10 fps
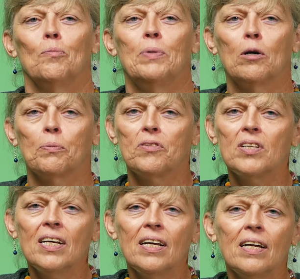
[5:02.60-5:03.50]

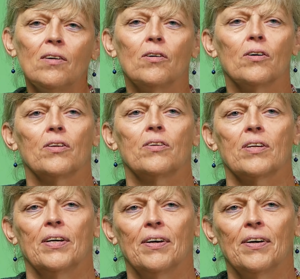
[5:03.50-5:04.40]
Biopsie und
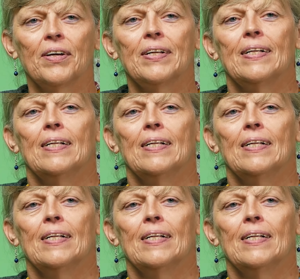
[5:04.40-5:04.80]
äh,